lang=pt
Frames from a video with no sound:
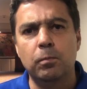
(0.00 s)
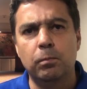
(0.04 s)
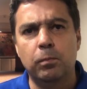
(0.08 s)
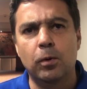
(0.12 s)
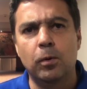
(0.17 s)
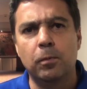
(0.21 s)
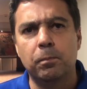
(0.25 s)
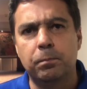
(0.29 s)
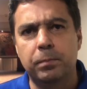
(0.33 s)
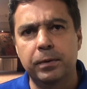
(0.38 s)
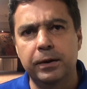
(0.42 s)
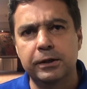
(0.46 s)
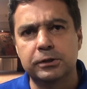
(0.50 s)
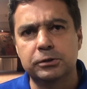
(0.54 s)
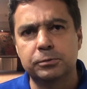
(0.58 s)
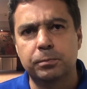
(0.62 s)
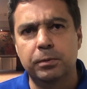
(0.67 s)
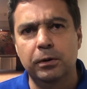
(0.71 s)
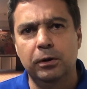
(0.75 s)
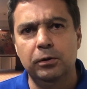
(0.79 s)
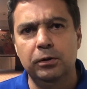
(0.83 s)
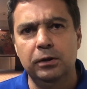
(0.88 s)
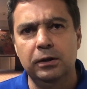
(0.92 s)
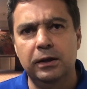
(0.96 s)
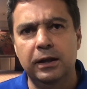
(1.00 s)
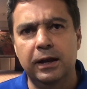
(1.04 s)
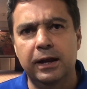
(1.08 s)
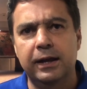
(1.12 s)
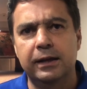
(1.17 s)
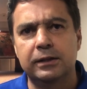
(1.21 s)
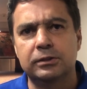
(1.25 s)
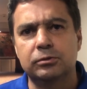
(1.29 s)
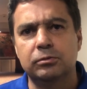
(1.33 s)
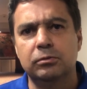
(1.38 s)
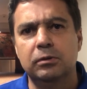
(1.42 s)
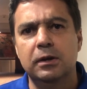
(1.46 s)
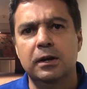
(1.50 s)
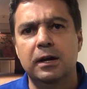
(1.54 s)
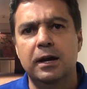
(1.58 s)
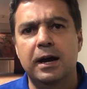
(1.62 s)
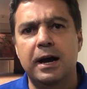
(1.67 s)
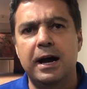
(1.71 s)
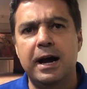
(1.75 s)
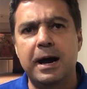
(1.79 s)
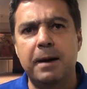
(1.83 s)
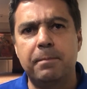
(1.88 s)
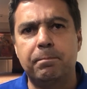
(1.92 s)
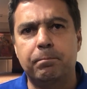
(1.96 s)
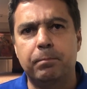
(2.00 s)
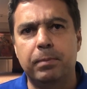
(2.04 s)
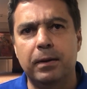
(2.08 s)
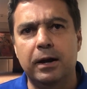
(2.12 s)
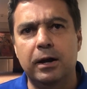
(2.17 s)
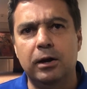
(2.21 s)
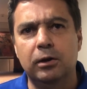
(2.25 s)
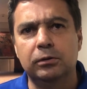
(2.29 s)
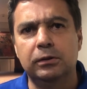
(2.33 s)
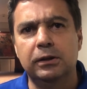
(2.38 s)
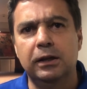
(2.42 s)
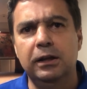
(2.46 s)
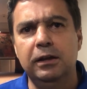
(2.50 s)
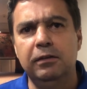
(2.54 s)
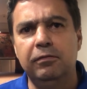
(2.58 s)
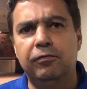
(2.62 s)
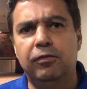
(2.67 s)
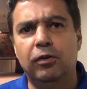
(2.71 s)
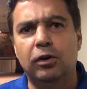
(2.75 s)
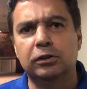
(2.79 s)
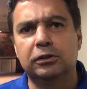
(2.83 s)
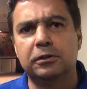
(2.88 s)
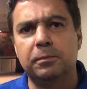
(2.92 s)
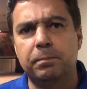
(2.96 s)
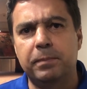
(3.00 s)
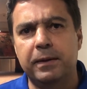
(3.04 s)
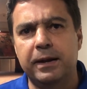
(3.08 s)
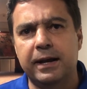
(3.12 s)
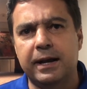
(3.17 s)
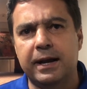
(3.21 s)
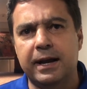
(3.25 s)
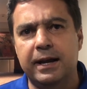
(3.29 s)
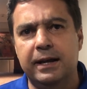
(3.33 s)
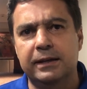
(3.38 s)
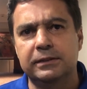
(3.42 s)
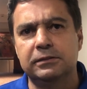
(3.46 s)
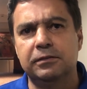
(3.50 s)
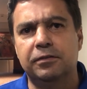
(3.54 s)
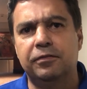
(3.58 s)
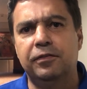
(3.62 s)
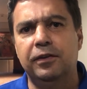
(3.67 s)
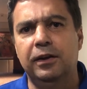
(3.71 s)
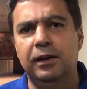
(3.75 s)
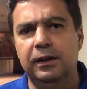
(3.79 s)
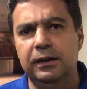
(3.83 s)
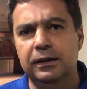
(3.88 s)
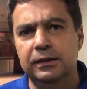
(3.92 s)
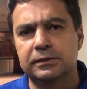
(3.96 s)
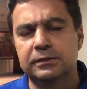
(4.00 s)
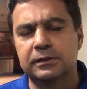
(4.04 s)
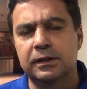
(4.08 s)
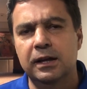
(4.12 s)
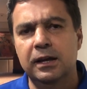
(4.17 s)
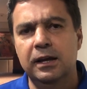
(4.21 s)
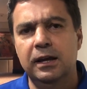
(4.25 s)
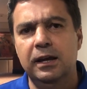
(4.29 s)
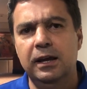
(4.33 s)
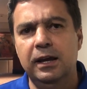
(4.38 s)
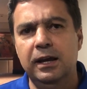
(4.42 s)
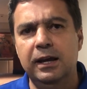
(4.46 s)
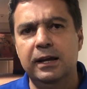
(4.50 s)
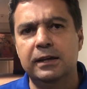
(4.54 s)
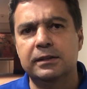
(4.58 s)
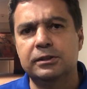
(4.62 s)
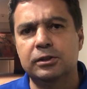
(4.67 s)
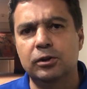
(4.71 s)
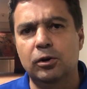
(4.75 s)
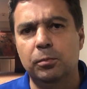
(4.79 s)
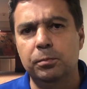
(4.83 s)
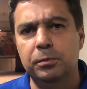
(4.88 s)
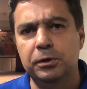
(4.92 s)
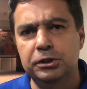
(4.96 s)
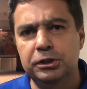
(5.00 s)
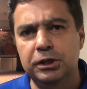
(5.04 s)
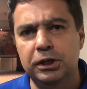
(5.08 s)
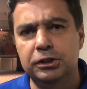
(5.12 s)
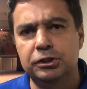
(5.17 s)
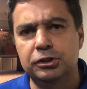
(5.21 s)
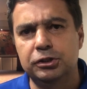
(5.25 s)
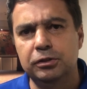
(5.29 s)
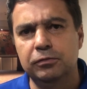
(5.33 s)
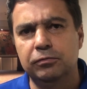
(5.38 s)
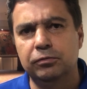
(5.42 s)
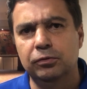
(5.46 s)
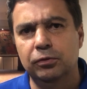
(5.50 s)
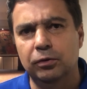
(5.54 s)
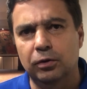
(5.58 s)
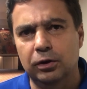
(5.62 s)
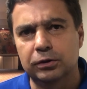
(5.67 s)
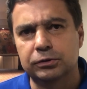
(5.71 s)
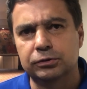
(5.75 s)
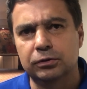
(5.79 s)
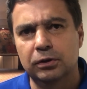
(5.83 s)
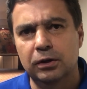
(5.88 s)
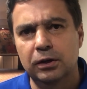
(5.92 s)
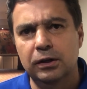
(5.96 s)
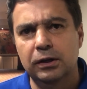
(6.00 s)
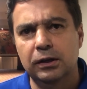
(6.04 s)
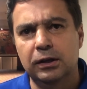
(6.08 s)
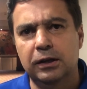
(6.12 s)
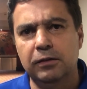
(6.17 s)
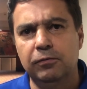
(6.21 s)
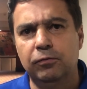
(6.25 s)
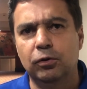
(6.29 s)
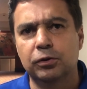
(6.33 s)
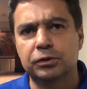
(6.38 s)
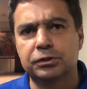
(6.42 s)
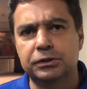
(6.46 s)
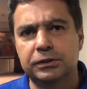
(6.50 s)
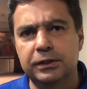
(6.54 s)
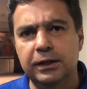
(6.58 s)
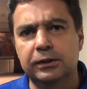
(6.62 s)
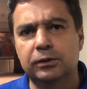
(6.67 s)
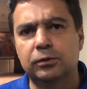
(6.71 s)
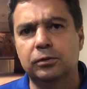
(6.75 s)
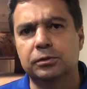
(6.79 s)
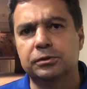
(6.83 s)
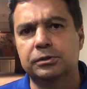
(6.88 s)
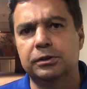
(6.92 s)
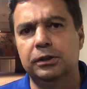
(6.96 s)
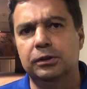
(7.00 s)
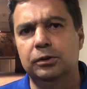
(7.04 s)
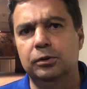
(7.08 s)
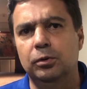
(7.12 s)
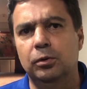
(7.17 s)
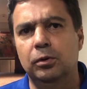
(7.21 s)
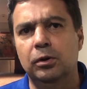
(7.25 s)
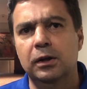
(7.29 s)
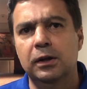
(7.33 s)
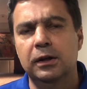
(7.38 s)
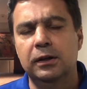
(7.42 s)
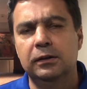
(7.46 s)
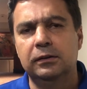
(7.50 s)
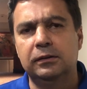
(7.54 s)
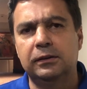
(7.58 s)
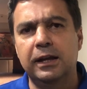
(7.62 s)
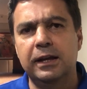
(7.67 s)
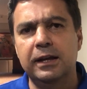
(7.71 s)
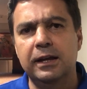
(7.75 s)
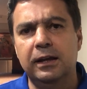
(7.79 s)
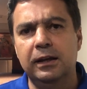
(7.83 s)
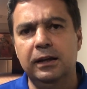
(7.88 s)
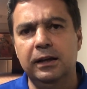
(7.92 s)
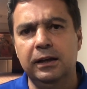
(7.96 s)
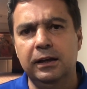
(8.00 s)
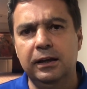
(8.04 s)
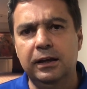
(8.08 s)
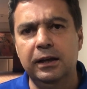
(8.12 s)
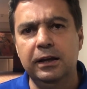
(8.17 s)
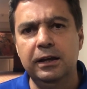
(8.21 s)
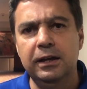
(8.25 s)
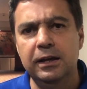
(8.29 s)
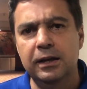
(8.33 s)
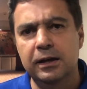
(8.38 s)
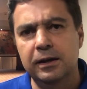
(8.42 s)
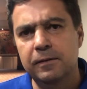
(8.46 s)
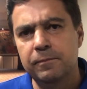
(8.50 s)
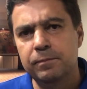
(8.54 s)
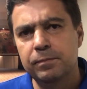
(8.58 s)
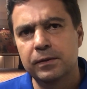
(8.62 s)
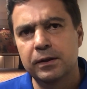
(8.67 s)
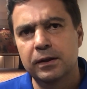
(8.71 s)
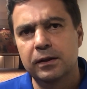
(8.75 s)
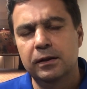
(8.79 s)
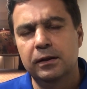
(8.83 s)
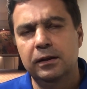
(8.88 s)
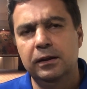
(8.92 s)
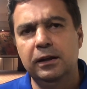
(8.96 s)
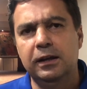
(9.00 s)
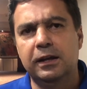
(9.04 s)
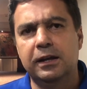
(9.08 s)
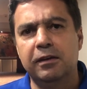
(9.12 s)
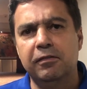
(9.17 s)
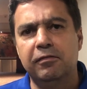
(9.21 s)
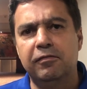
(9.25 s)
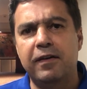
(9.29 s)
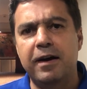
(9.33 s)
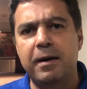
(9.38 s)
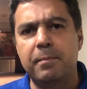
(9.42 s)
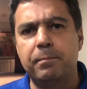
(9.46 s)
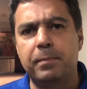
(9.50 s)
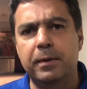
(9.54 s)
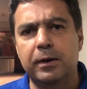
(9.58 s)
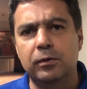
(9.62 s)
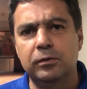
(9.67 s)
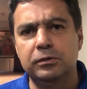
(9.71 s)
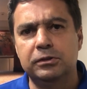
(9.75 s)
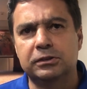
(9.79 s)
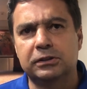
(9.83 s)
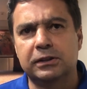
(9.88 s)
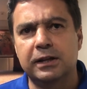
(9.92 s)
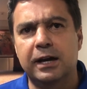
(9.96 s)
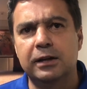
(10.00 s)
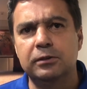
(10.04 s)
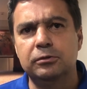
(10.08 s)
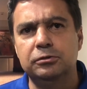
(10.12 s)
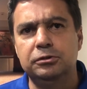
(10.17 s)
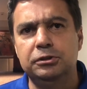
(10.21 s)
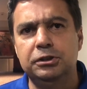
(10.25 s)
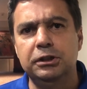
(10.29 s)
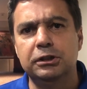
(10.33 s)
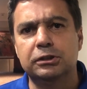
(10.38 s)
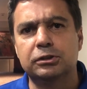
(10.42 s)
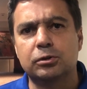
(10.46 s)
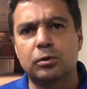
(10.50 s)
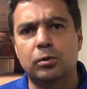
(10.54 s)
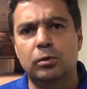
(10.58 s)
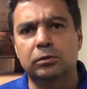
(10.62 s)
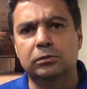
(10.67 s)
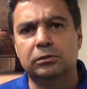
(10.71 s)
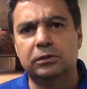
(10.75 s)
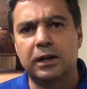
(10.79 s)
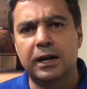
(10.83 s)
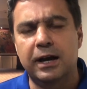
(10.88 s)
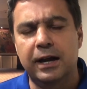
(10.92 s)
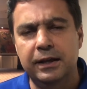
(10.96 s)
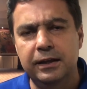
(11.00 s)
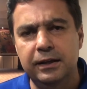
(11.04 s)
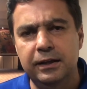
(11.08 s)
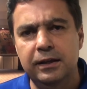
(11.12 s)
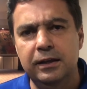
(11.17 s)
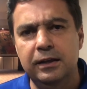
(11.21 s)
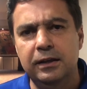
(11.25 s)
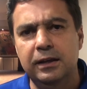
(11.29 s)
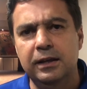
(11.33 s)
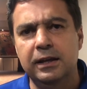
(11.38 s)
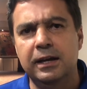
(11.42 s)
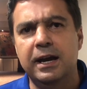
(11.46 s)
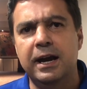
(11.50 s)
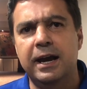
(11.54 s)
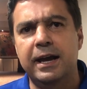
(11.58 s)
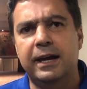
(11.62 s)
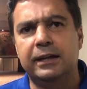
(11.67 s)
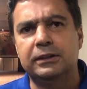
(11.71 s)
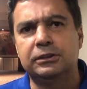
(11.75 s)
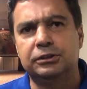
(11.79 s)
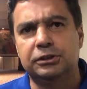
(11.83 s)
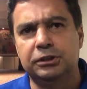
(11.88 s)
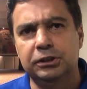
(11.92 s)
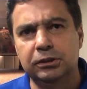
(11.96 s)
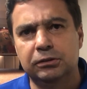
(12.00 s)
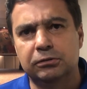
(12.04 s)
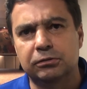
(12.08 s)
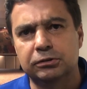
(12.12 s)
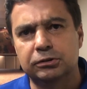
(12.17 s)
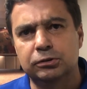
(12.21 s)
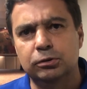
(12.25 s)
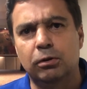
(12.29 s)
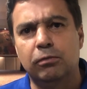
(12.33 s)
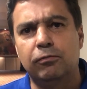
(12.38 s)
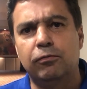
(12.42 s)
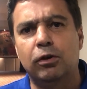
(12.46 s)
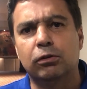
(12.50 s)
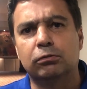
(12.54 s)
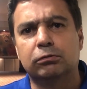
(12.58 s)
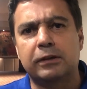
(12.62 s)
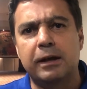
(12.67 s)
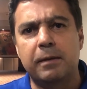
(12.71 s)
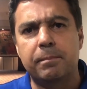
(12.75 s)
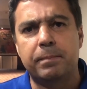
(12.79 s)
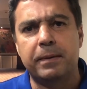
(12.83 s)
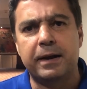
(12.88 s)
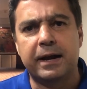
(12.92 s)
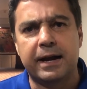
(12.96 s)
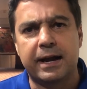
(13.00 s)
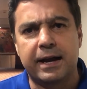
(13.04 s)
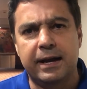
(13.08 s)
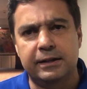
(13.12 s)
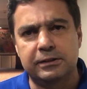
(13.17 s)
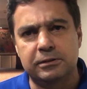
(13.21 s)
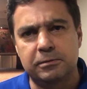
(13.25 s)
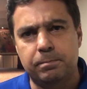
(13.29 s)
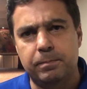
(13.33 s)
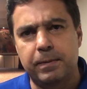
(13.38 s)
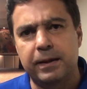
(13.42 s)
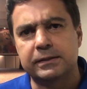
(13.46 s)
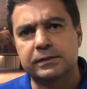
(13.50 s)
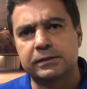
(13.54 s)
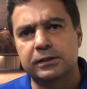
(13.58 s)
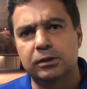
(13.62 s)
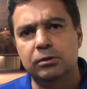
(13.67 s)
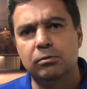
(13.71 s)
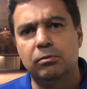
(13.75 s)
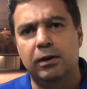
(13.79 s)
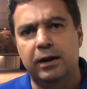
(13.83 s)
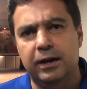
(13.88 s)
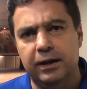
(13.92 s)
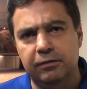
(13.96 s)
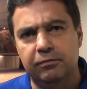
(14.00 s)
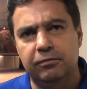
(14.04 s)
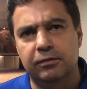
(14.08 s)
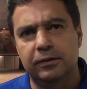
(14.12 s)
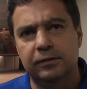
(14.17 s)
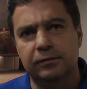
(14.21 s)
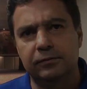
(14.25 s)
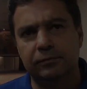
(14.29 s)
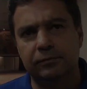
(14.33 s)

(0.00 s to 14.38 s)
um bom preço pelo ingresso, aplauda e volta para casa feliz. Esse é o objetivo nosso, que você, torcedor, tenha alegria e que vá para o estádio descontrair e ganhar títulos, não voltar para casa passando raiva.